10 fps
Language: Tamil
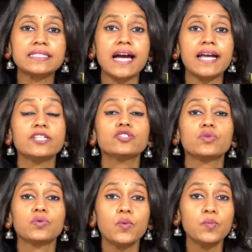சேலஞ்ச்
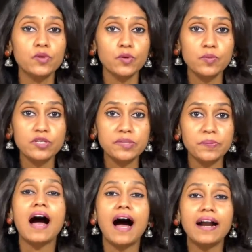ரொம்ப ரொம்ப
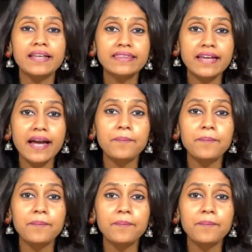சிம்பிள் அடுத்த